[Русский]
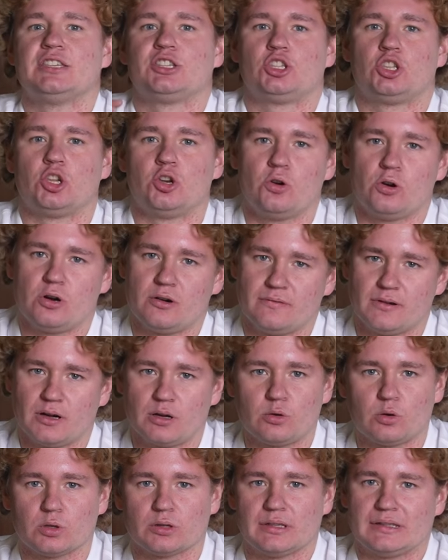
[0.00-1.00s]
из трех
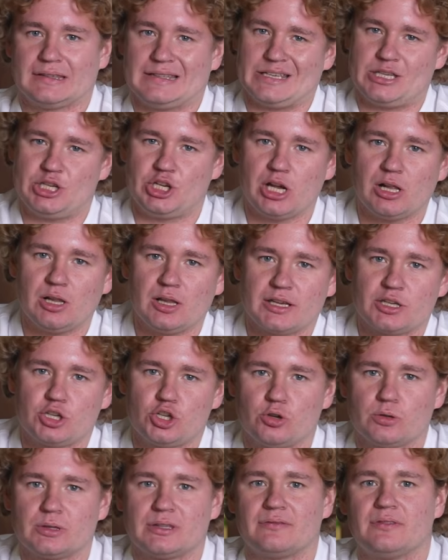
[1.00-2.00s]
ворот. Начало
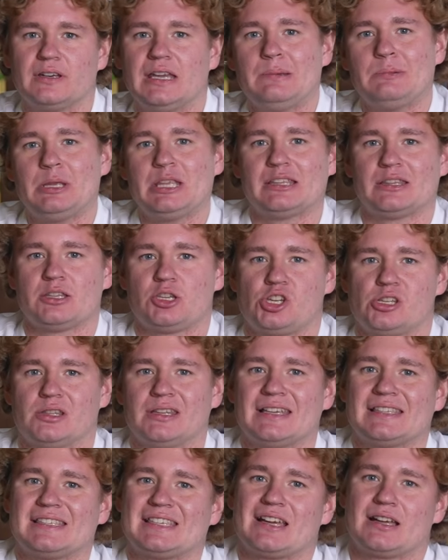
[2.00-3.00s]
отсчета времени
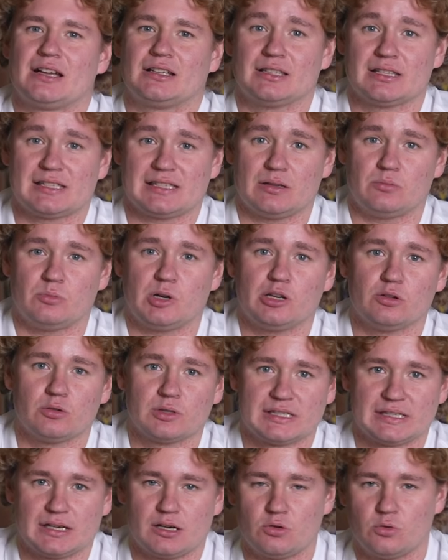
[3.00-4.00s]
начинается, когда
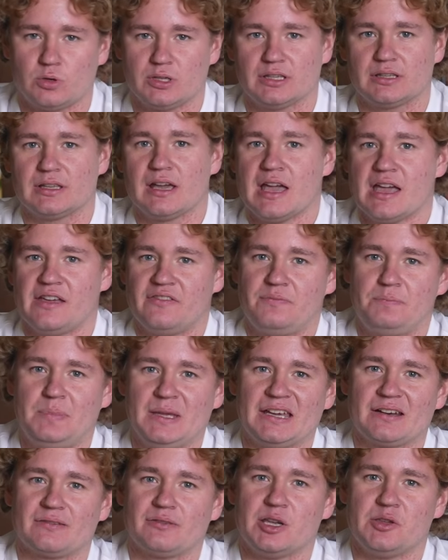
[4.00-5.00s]
самолет заходит в
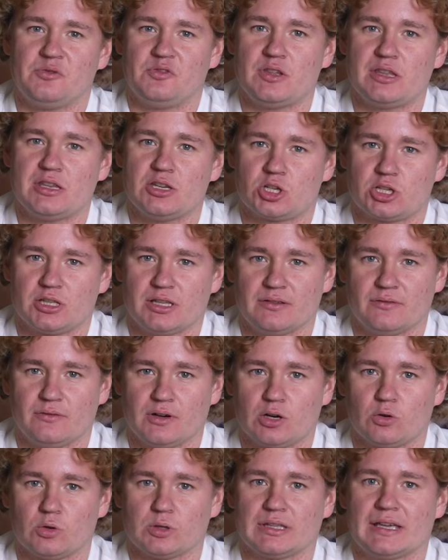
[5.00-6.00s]
первые финишные
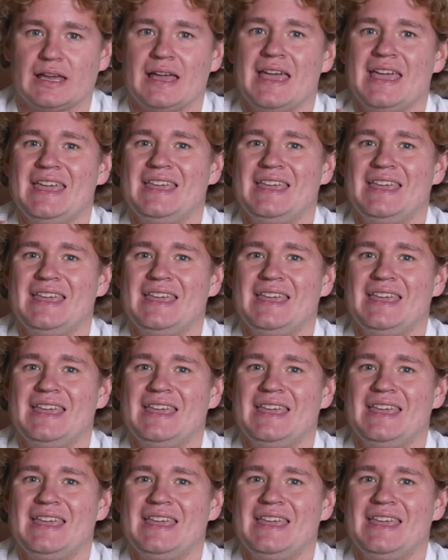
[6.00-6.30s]
ворота.